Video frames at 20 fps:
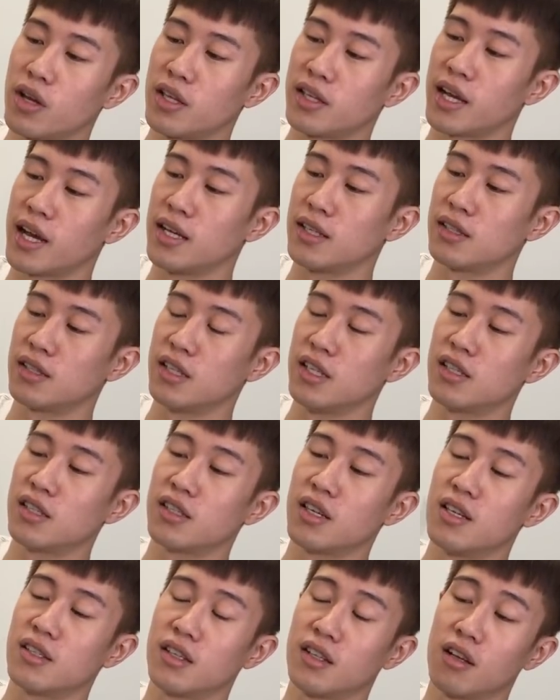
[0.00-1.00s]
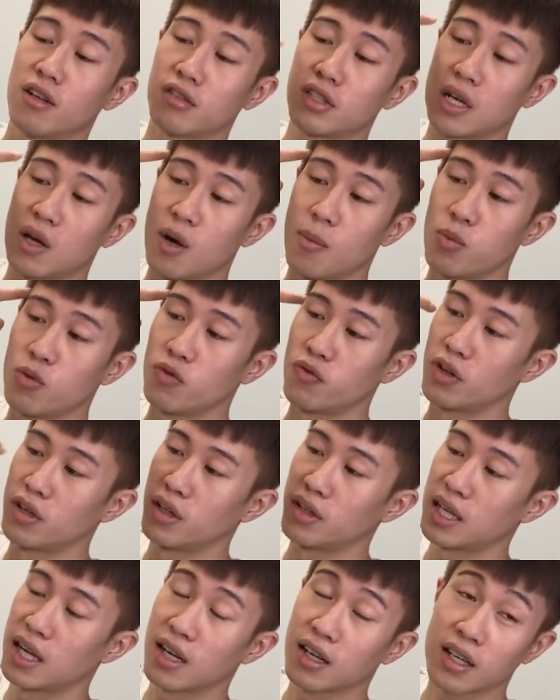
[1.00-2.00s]
i 材质一直延伸到脚踝部分
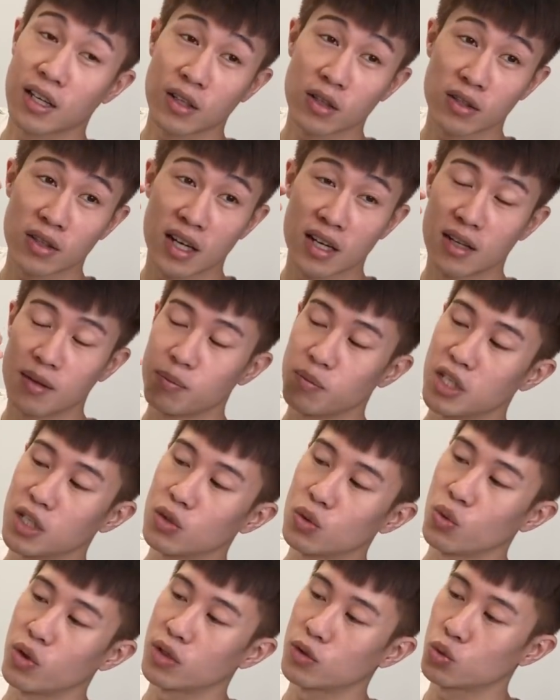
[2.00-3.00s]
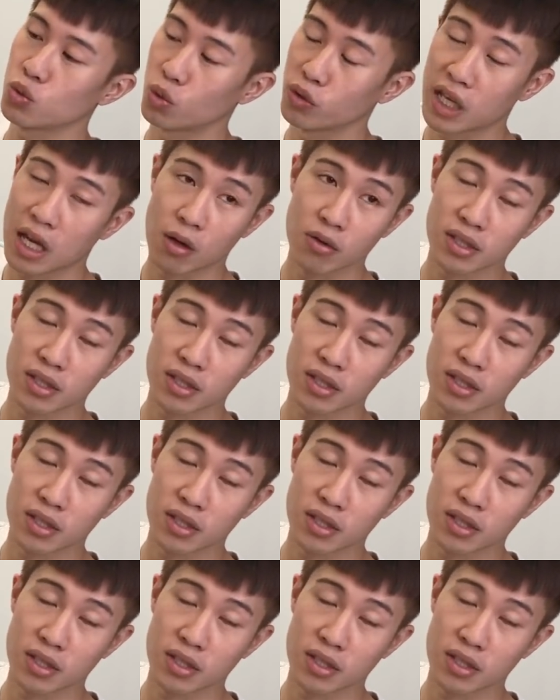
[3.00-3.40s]
呢，它的它的密度会做调